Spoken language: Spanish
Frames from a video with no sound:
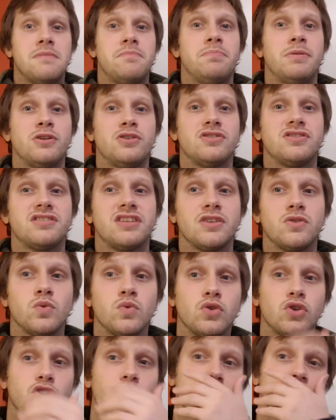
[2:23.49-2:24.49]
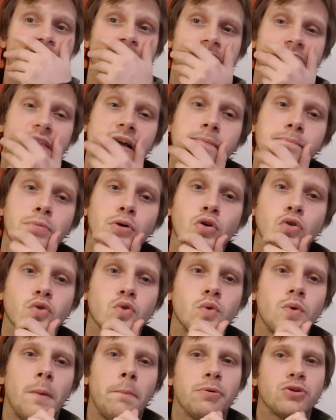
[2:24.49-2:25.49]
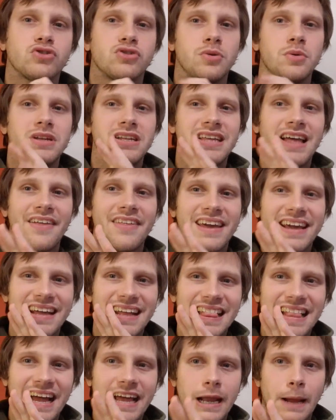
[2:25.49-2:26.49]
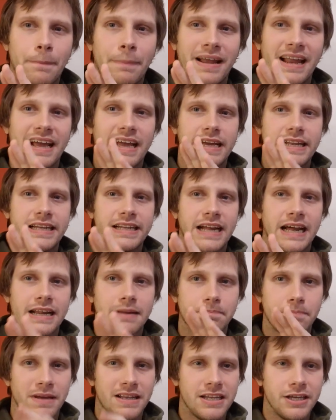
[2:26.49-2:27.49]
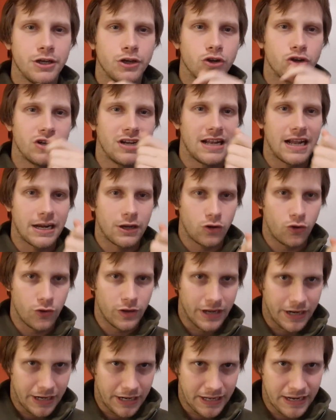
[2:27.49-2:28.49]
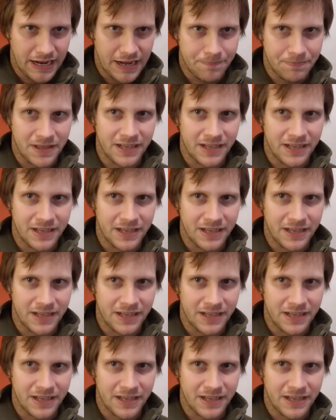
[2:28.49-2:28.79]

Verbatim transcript: pero Instituto tampoco tuvo posibilidades claras para generar peligro en el arco de Herrera